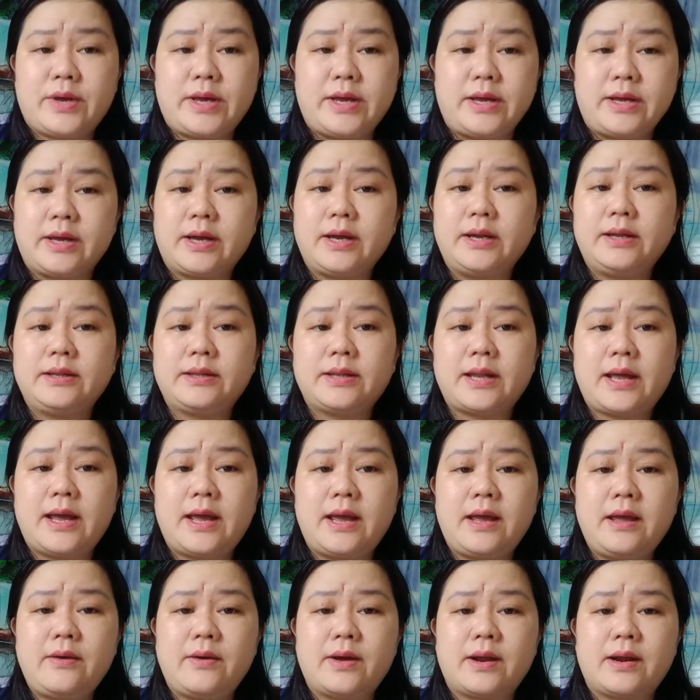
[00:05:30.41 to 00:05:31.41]
kiện kinh
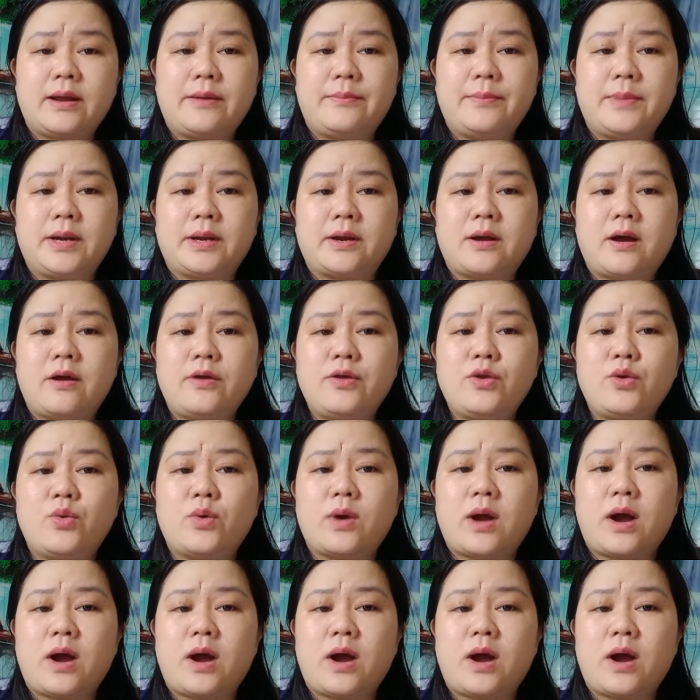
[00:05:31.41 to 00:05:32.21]
tế hoặc là mình có nhu